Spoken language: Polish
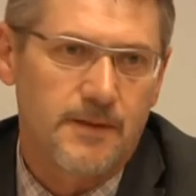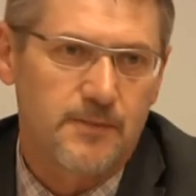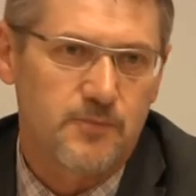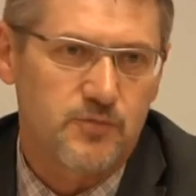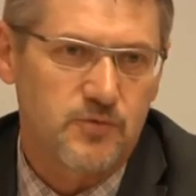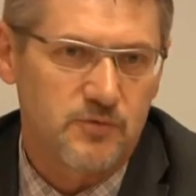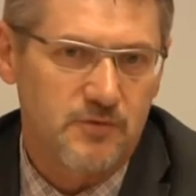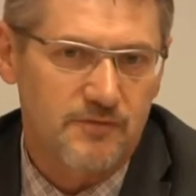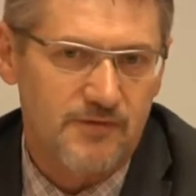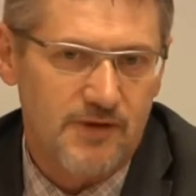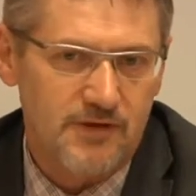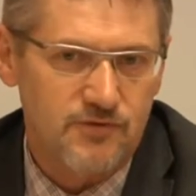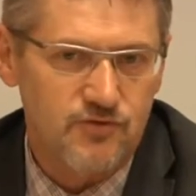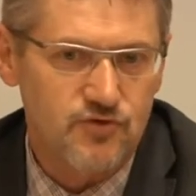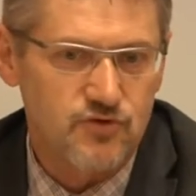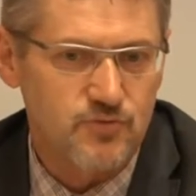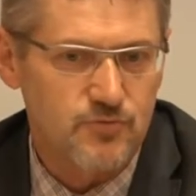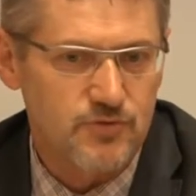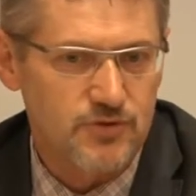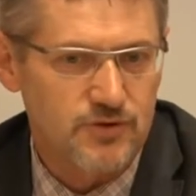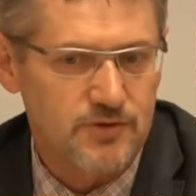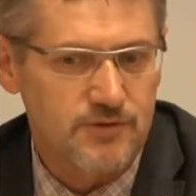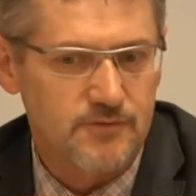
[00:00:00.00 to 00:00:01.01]

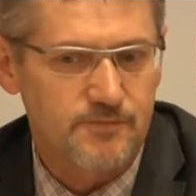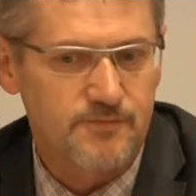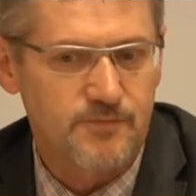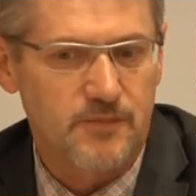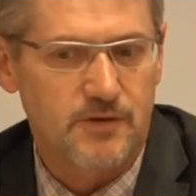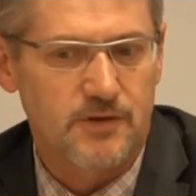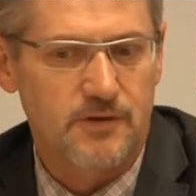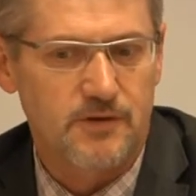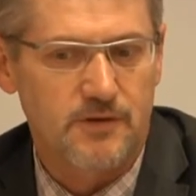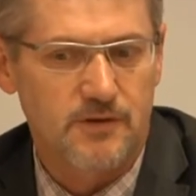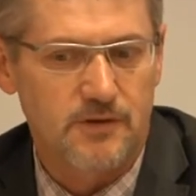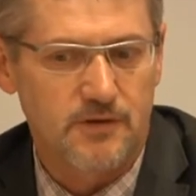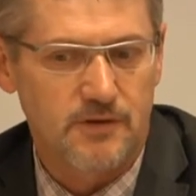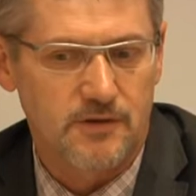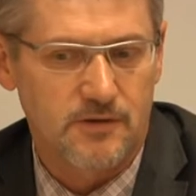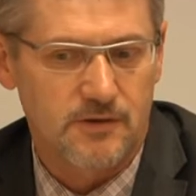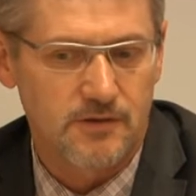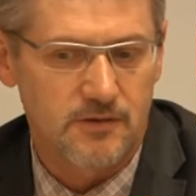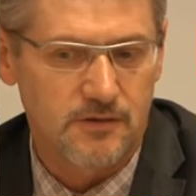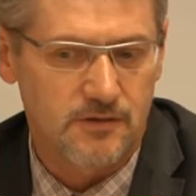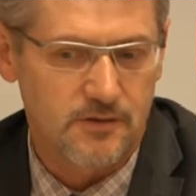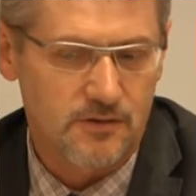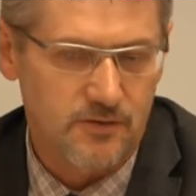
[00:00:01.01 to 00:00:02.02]
Próbowaliśmy
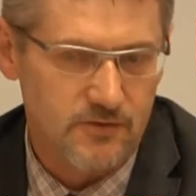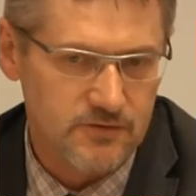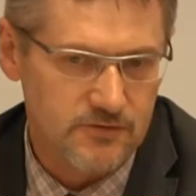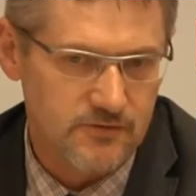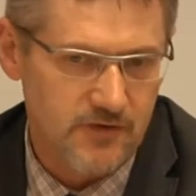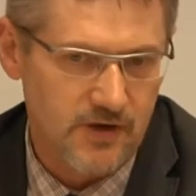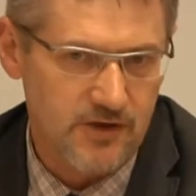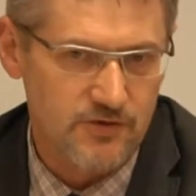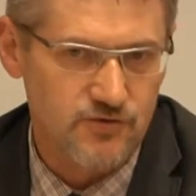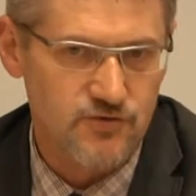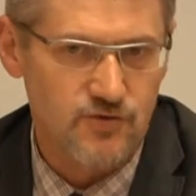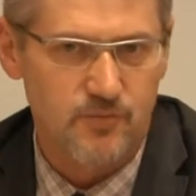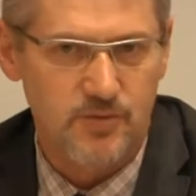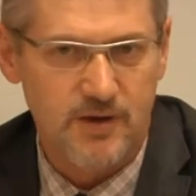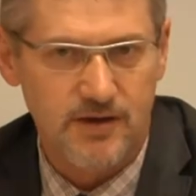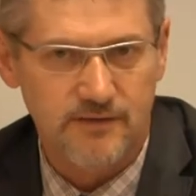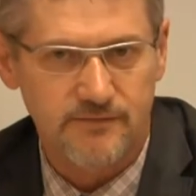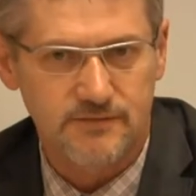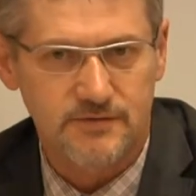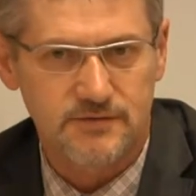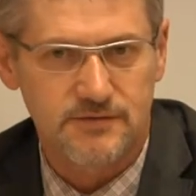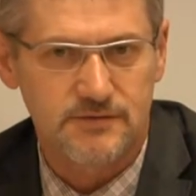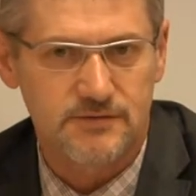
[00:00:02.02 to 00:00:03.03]
e, rozwiać
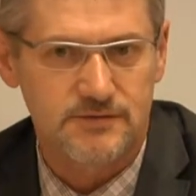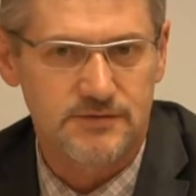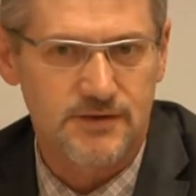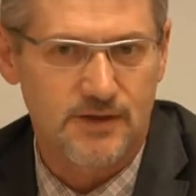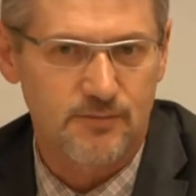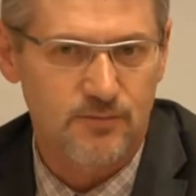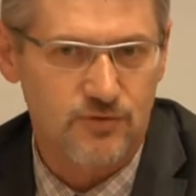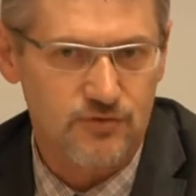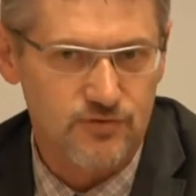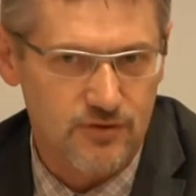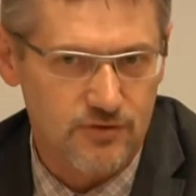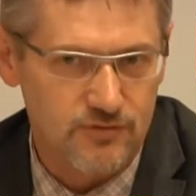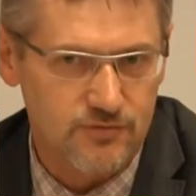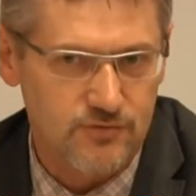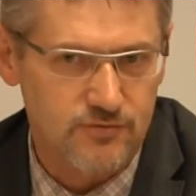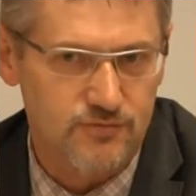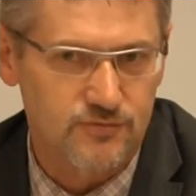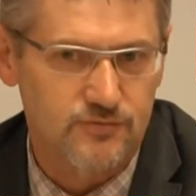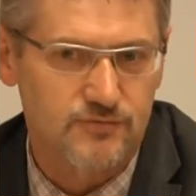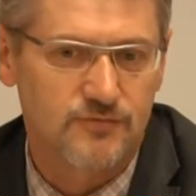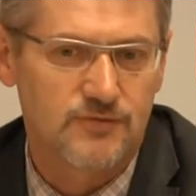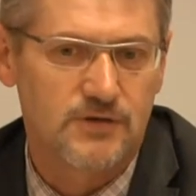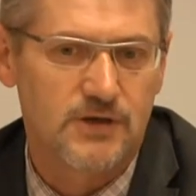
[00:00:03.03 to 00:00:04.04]
obawy
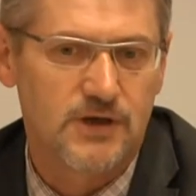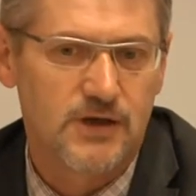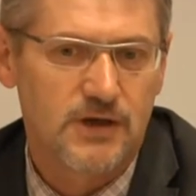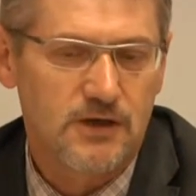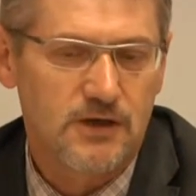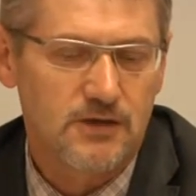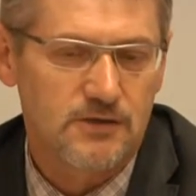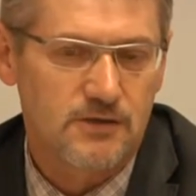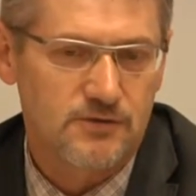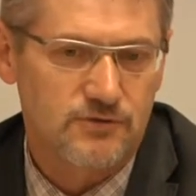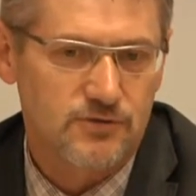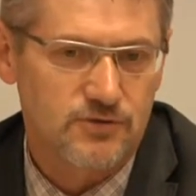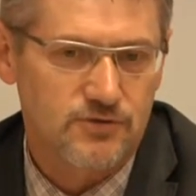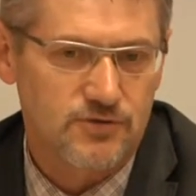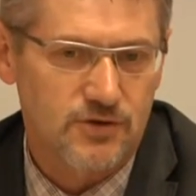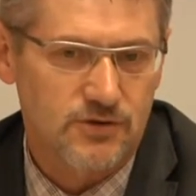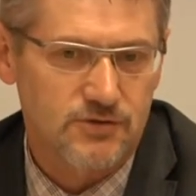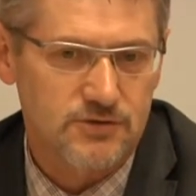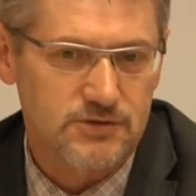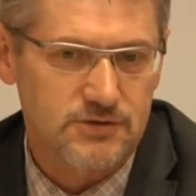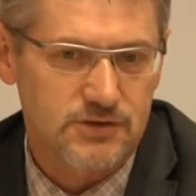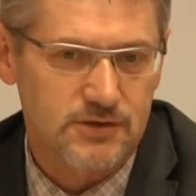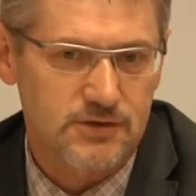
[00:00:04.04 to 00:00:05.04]
samorządów
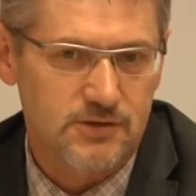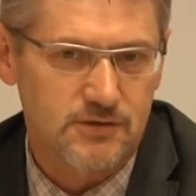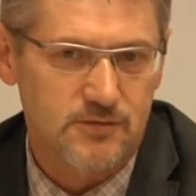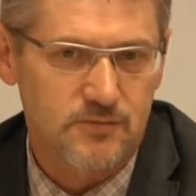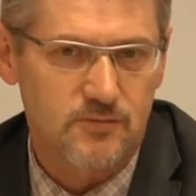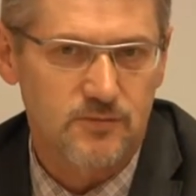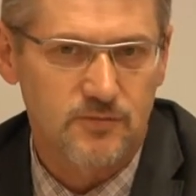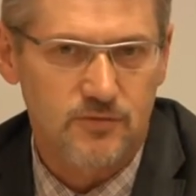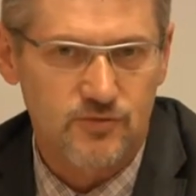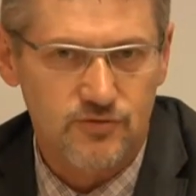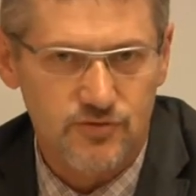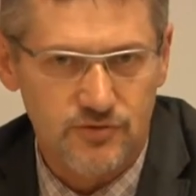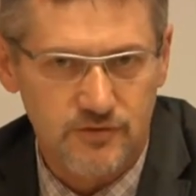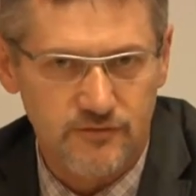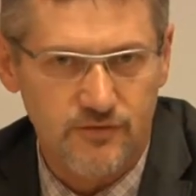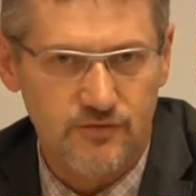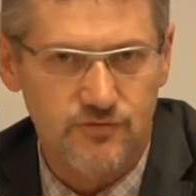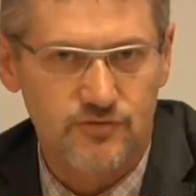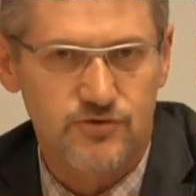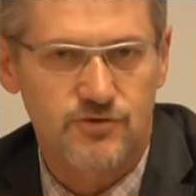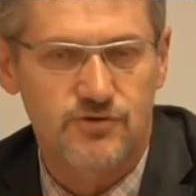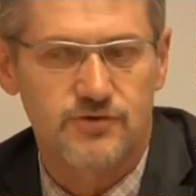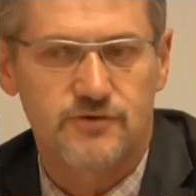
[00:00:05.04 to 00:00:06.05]
dotyczące
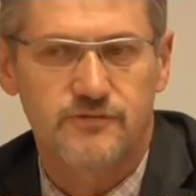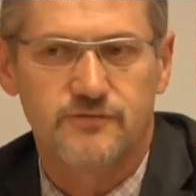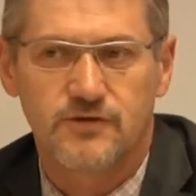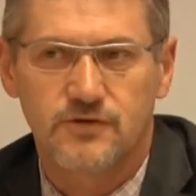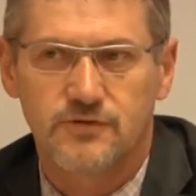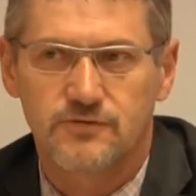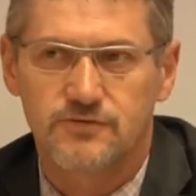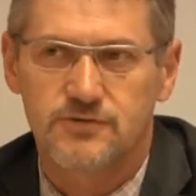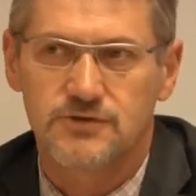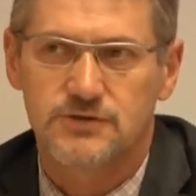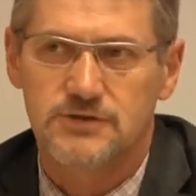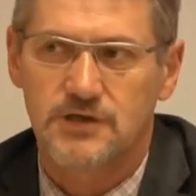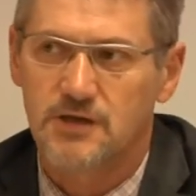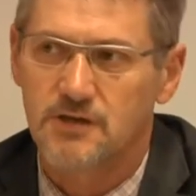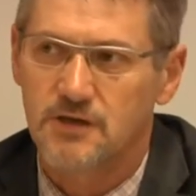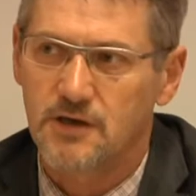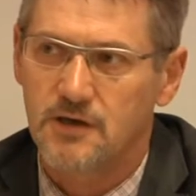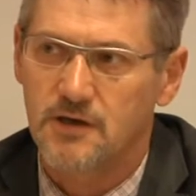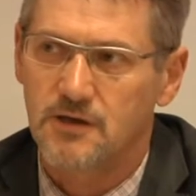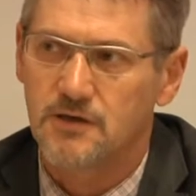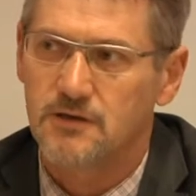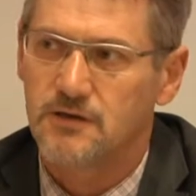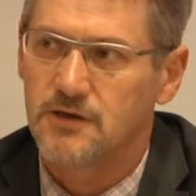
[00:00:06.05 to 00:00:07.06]
możliwości
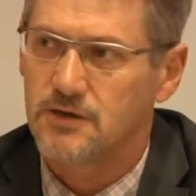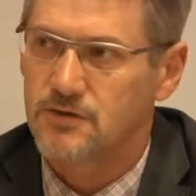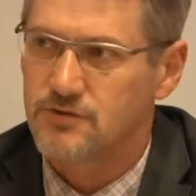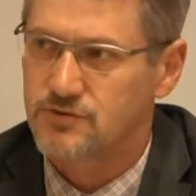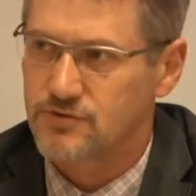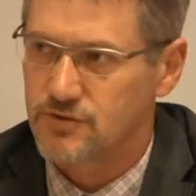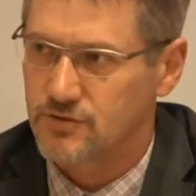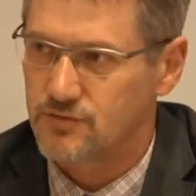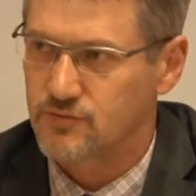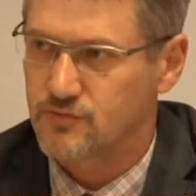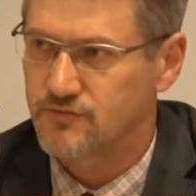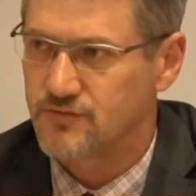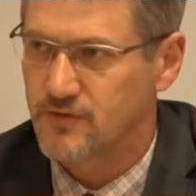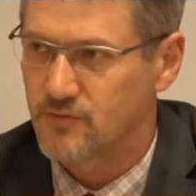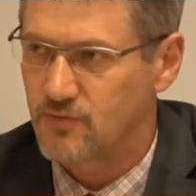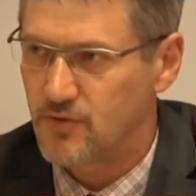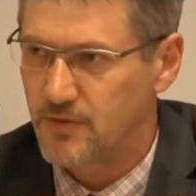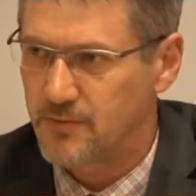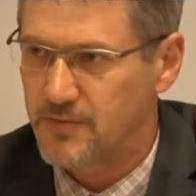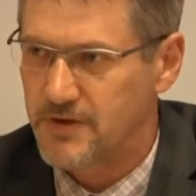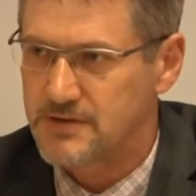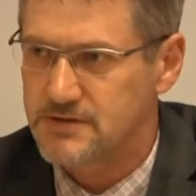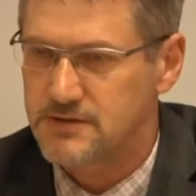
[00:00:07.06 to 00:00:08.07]
wykorzystania środków
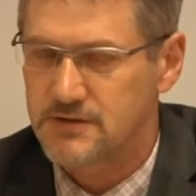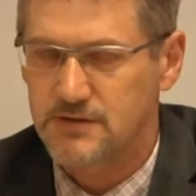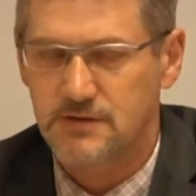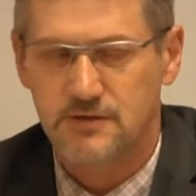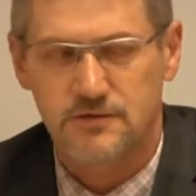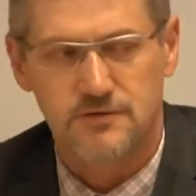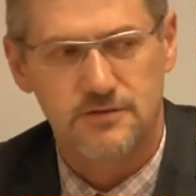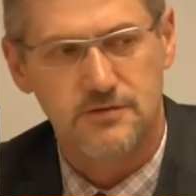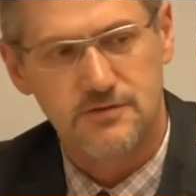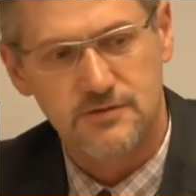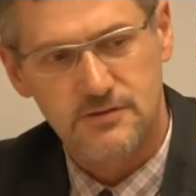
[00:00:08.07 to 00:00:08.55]
europejskich.